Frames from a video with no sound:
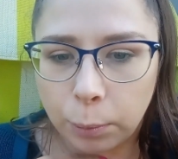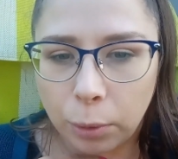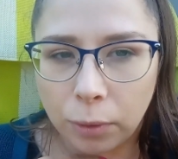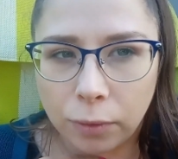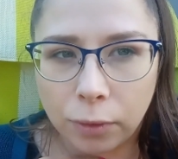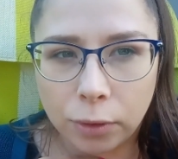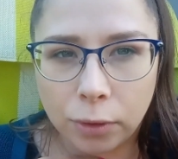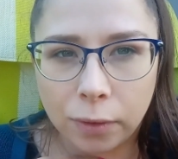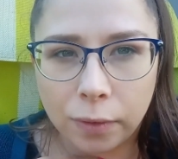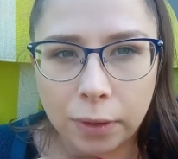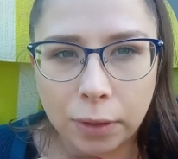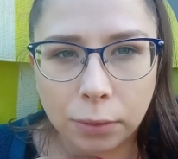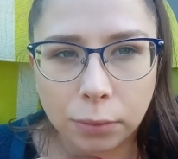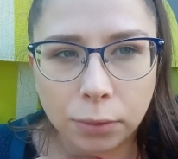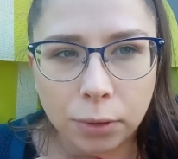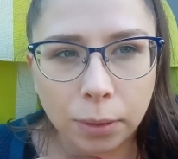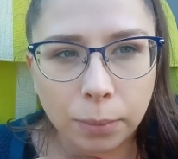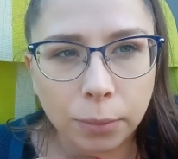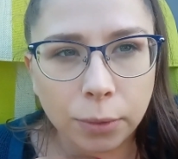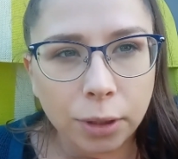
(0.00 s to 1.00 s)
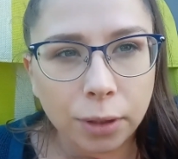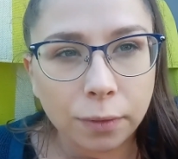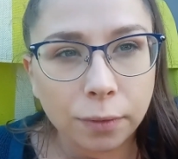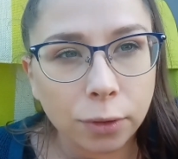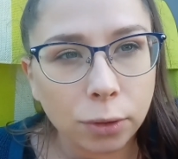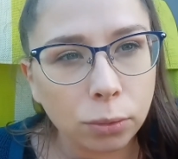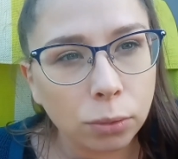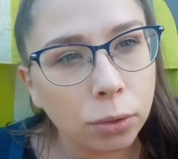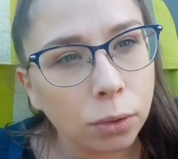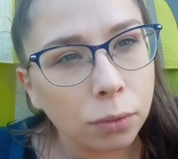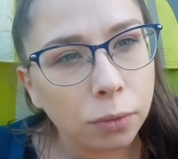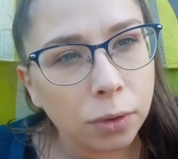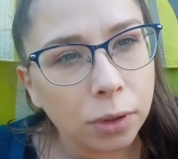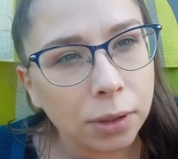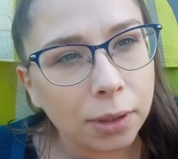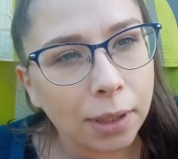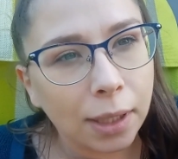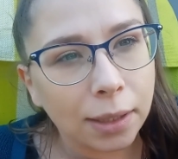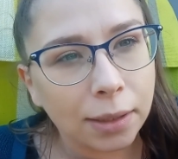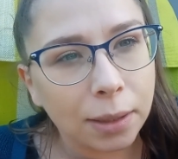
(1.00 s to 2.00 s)
spowodowaną tym, że
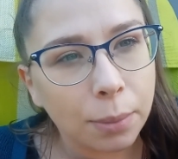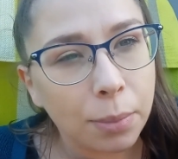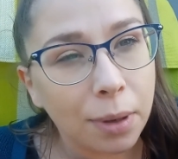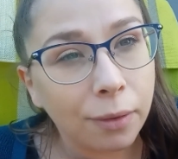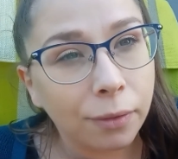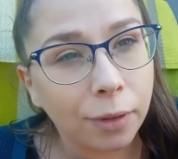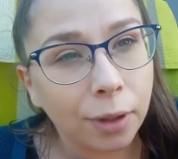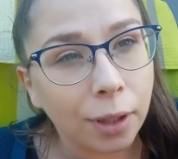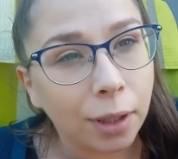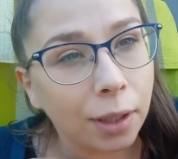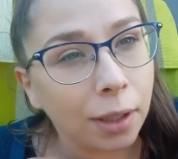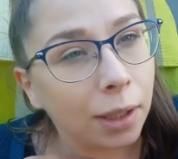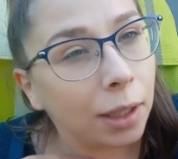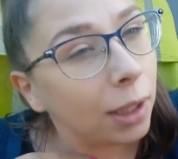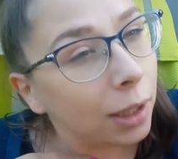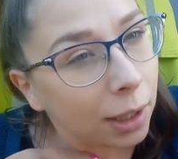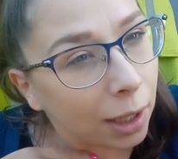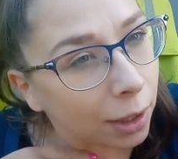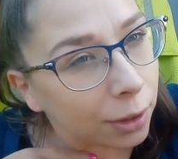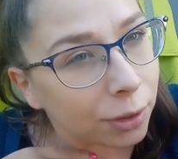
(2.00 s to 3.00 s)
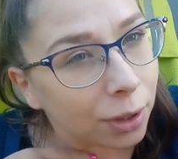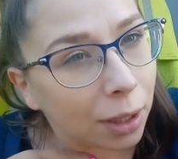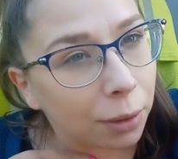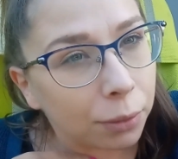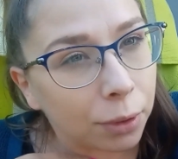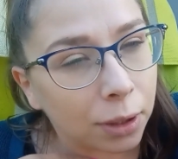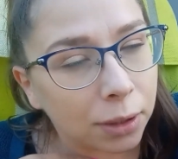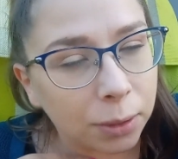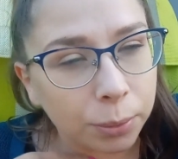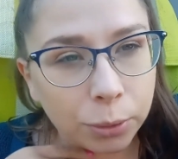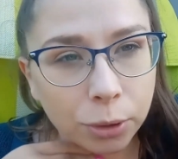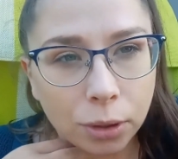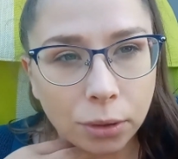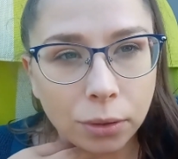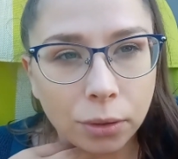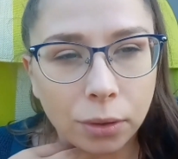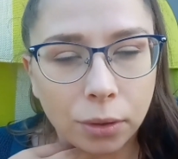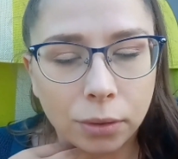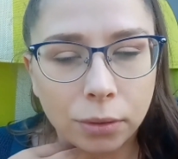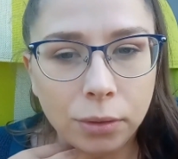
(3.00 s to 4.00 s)
wyrzucił wszystkie zabawki i nie chciał ich
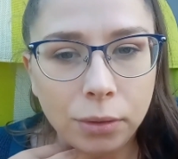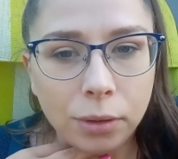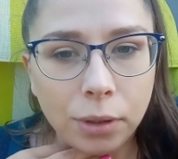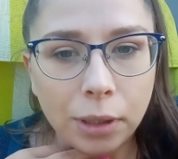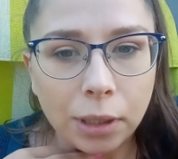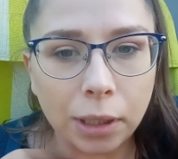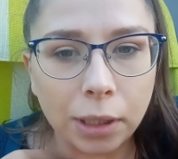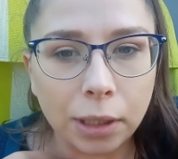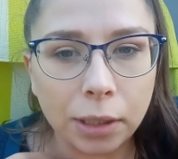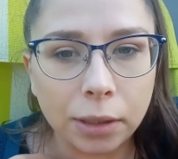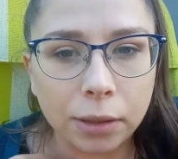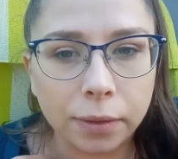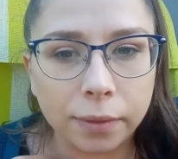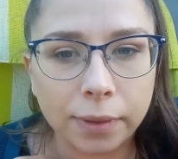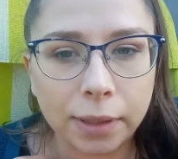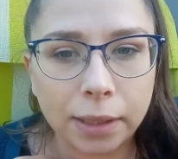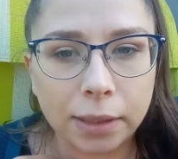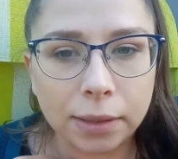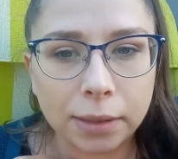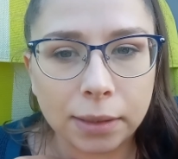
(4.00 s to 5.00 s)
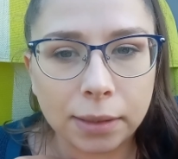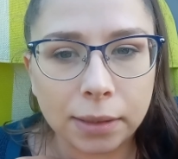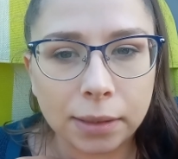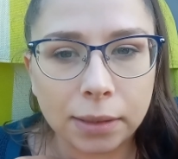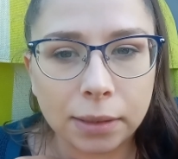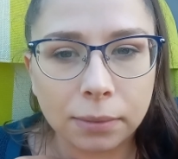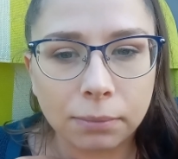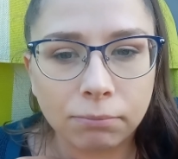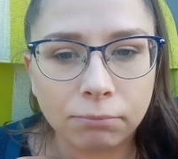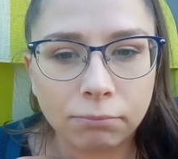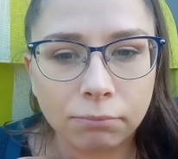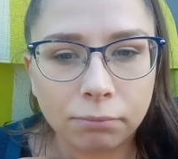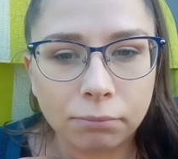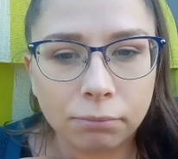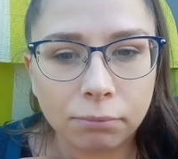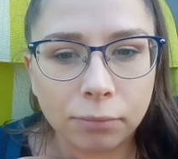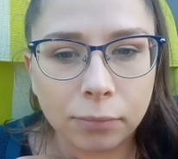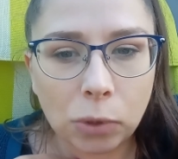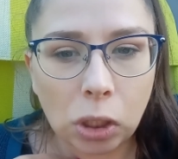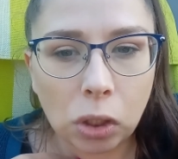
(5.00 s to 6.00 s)
sprzątnąć więc
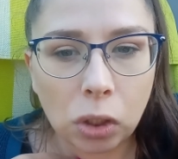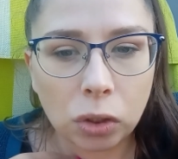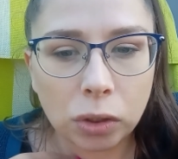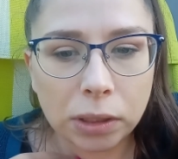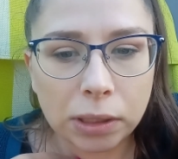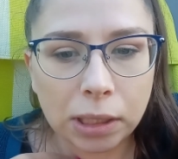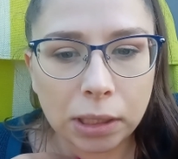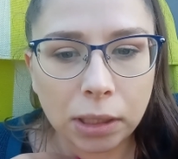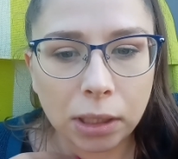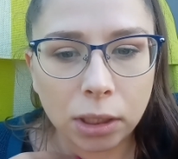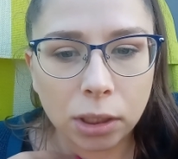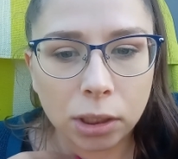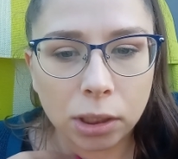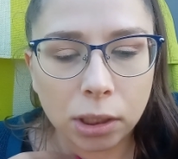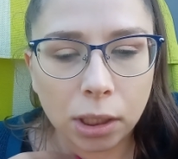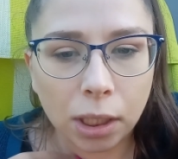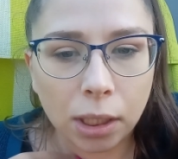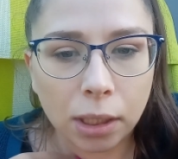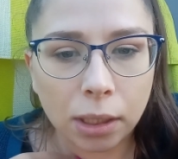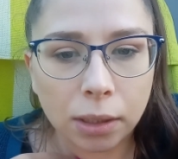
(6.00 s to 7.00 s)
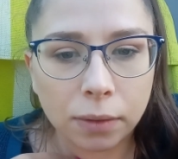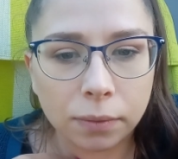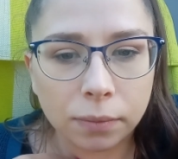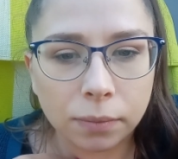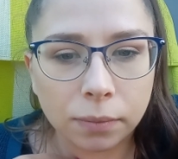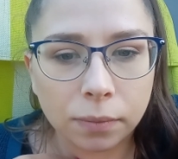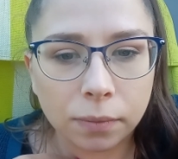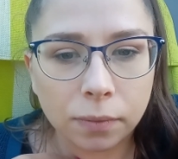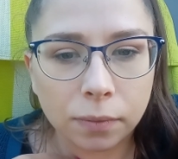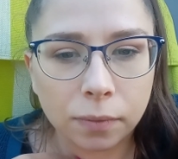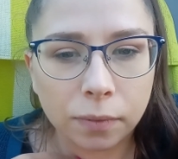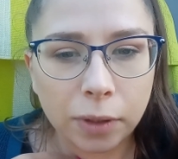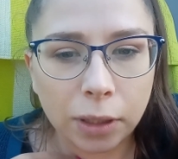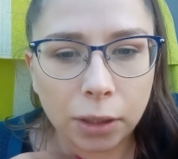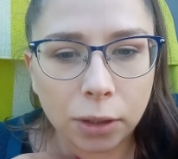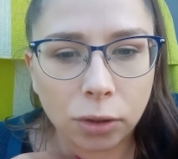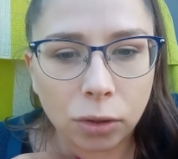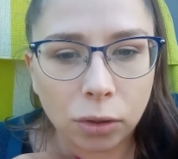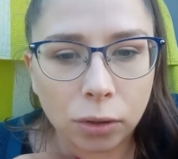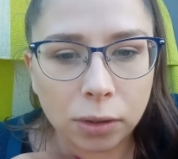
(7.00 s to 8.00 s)
ostatecznie
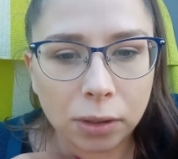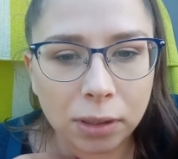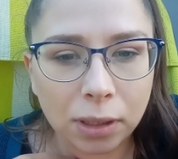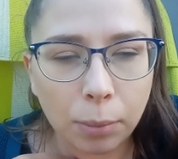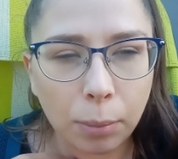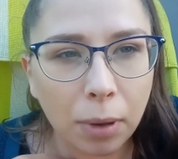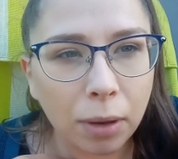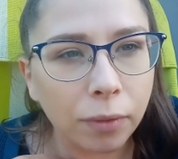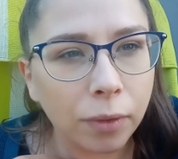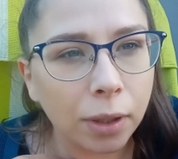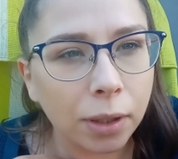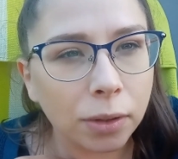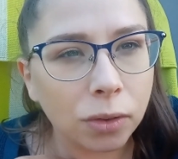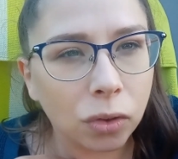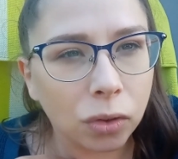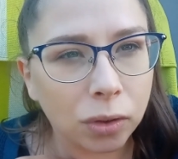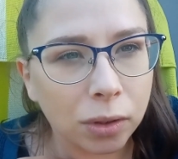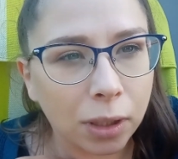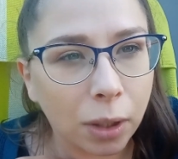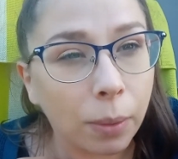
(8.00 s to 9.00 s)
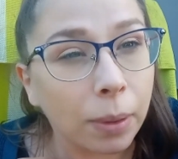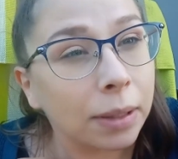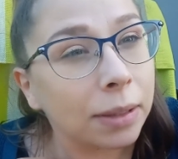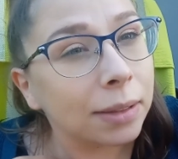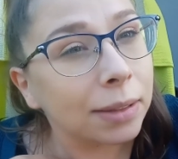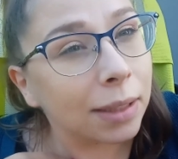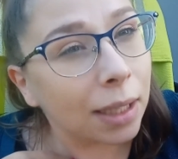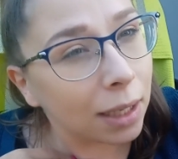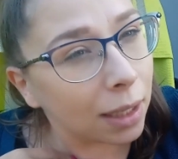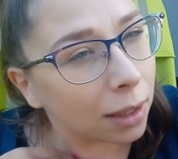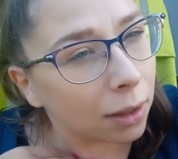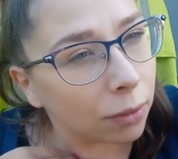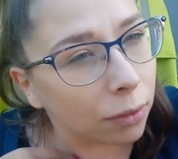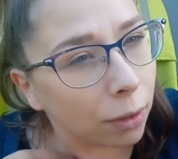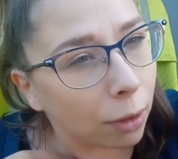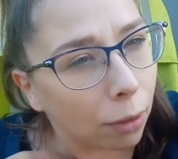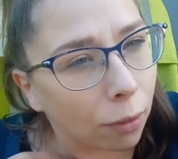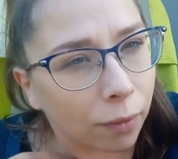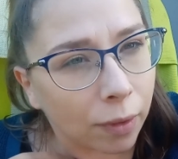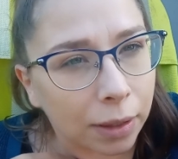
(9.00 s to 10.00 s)
większość zabawek została
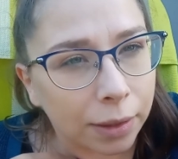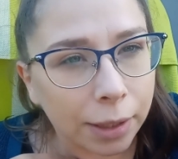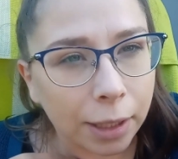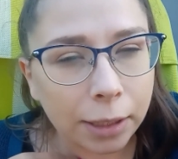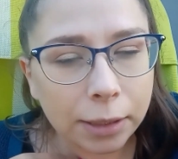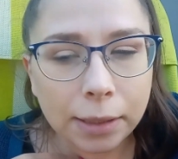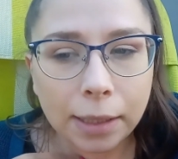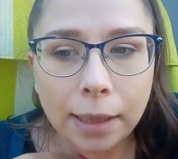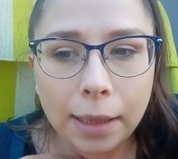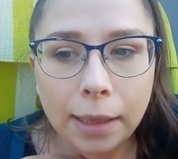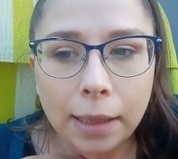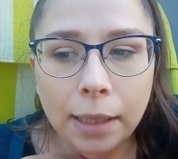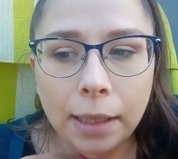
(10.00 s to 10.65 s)
zarekwirowana.